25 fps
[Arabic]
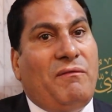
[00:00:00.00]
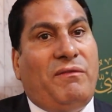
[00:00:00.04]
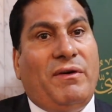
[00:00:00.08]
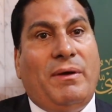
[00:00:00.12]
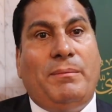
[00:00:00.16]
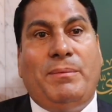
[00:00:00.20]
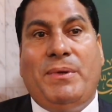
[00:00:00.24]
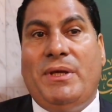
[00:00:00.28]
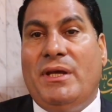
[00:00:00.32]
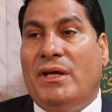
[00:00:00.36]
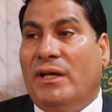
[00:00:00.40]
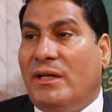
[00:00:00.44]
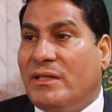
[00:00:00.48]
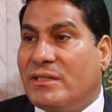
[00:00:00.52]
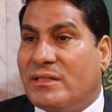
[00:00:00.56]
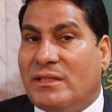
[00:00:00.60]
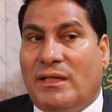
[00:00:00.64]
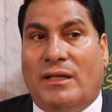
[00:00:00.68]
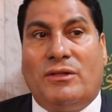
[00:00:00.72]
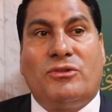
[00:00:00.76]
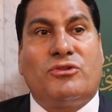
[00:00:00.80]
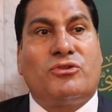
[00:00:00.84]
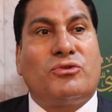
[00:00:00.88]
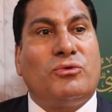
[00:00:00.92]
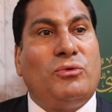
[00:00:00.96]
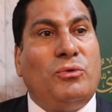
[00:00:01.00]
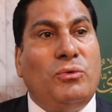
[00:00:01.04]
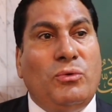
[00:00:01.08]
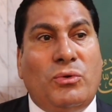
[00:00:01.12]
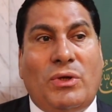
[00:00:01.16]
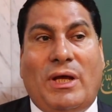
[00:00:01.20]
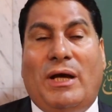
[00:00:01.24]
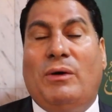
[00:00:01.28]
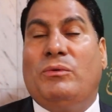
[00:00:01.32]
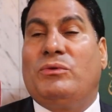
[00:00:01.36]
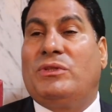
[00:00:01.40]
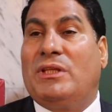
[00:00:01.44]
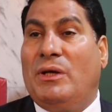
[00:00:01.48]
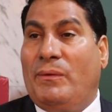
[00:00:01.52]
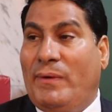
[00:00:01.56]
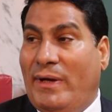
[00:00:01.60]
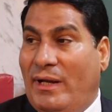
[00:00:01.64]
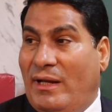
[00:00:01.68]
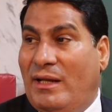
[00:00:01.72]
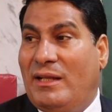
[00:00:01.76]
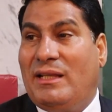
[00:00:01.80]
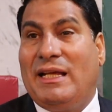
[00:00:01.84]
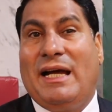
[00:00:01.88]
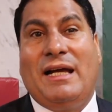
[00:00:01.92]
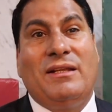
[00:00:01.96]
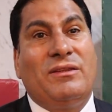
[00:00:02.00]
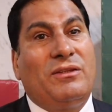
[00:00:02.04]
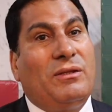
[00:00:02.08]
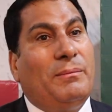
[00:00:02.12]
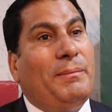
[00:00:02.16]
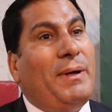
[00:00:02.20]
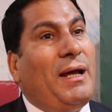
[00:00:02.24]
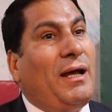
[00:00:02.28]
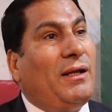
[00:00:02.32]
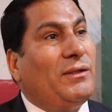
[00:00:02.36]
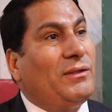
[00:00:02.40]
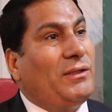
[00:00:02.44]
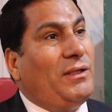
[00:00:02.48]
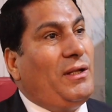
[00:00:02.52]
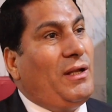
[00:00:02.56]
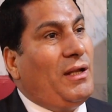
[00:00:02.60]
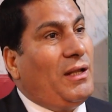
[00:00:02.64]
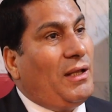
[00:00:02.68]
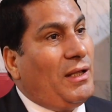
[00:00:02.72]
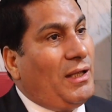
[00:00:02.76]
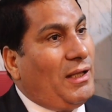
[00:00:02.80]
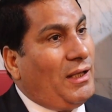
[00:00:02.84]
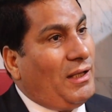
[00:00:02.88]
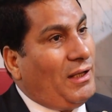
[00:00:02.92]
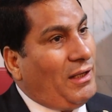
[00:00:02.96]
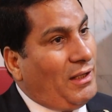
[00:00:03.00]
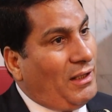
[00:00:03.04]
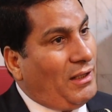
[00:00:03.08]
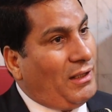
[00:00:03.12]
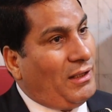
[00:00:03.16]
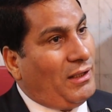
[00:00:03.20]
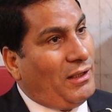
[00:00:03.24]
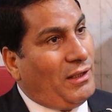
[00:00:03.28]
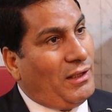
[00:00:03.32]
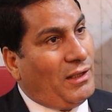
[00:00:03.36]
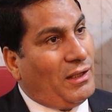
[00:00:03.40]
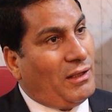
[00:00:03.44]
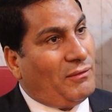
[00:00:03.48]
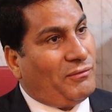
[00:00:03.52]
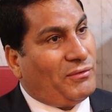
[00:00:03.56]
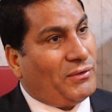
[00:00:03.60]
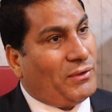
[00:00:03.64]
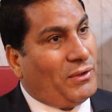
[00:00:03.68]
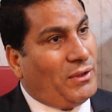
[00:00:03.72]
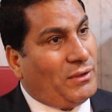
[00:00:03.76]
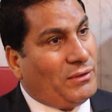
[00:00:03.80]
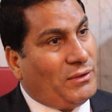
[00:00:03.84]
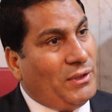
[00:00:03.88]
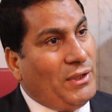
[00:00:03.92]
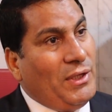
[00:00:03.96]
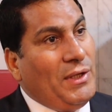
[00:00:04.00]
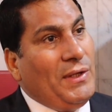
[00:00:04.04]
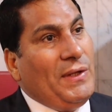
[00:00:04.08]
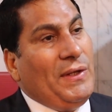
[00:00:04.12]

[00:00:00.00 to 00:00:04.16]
فبيحصل شعور او تولد عند بعض الـ الـ الافراد